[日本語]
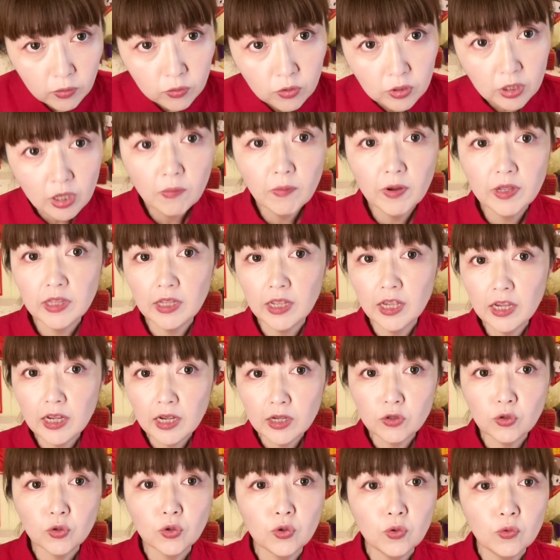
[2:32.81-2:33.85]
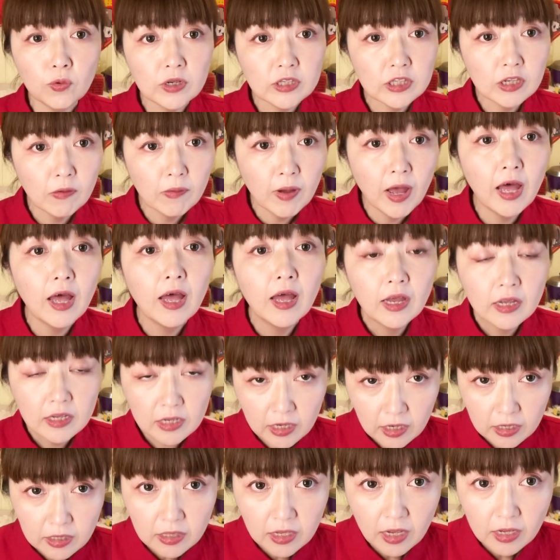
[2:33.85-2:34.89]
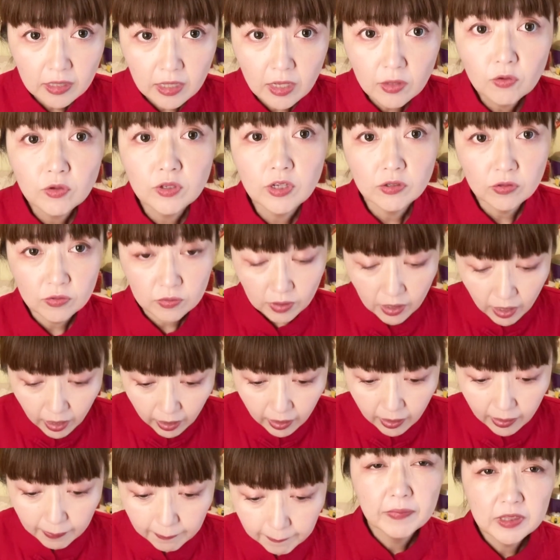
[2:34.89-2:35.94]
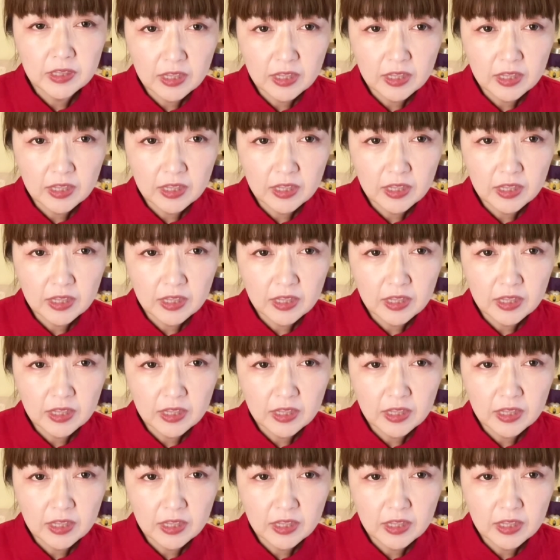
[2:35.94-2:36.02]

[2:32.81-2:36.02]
るのではないかという噂は聞いていたのですが、